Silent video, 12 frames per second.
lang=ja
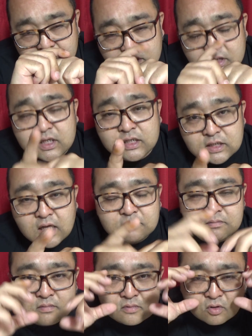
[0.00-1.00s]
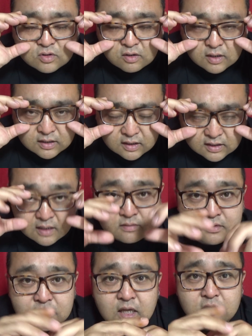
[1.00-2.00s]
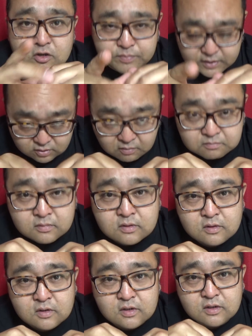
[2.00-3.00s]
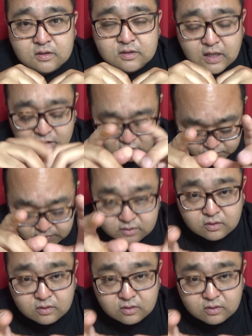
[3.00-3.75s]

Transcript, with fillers: 自転車乗ってる方々、サイクルピッ